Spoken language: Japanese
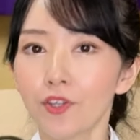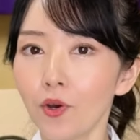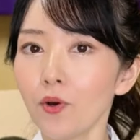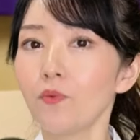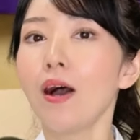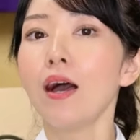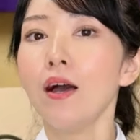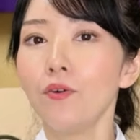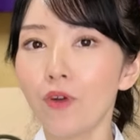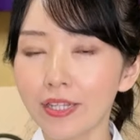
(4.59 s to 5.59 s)
今日
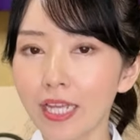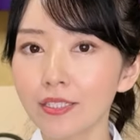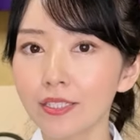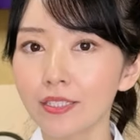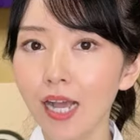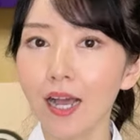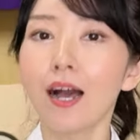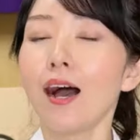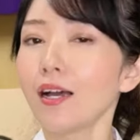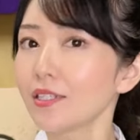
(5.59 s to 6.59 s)
は私
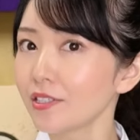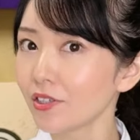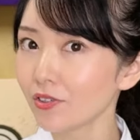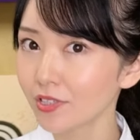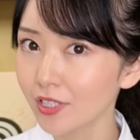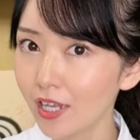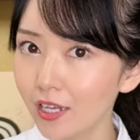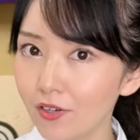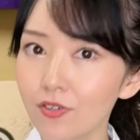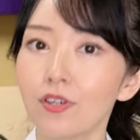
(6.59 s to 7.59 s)
が愛用し
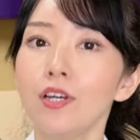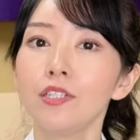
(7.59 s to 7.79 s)
ている